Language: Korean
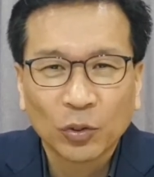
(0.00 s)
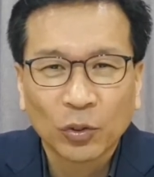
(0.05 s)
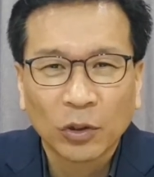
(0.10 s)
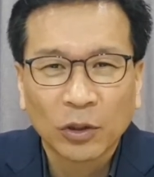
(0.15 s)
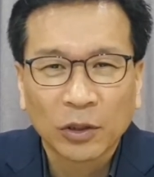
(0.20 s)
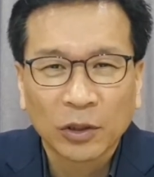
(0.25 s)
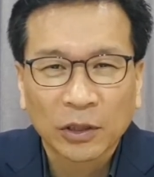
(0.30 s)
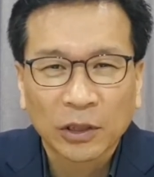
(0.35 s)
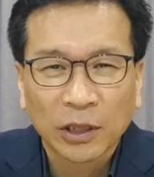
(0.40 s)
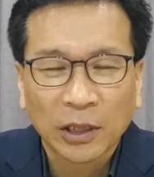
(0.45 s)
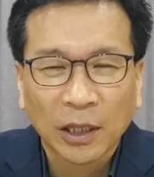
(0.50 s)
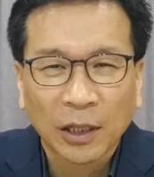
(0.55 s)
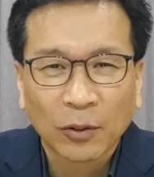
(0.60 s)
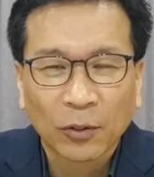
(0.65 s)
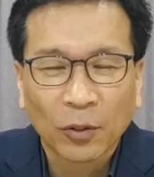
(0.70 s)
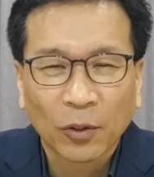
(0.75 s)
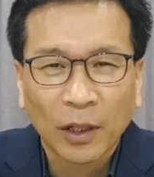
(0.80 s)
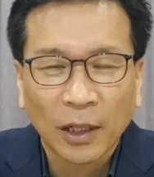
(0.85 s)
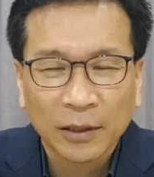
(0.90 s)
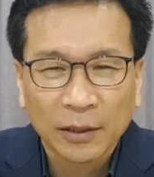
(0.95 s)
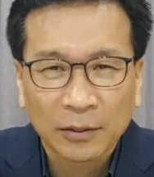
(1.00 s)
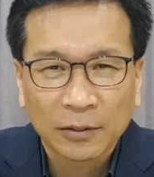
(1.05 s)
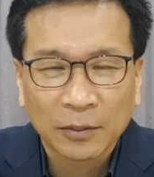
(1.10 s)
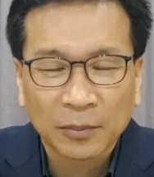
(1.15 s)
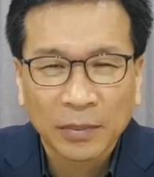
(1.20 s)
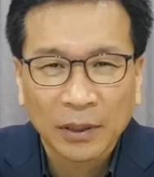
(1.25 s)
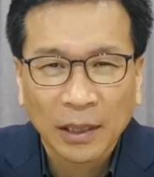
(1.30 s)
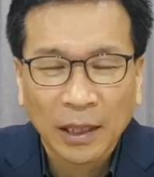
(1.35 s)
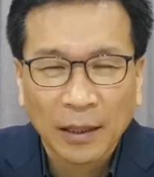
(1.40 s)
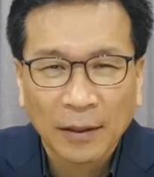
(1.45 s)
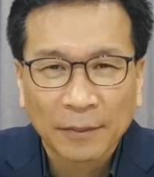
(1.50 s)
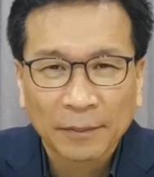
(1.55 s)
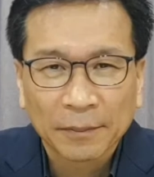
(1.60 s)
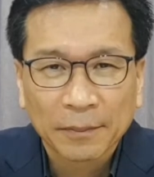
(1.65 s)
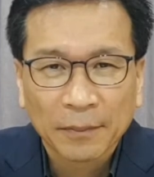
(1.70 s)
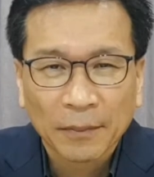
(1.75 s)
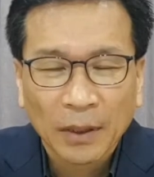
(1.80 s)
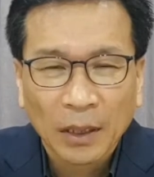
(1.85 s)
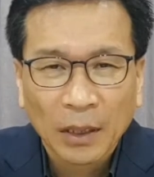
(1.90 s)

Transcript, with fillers: 죽을 것이라고 하셨습니다.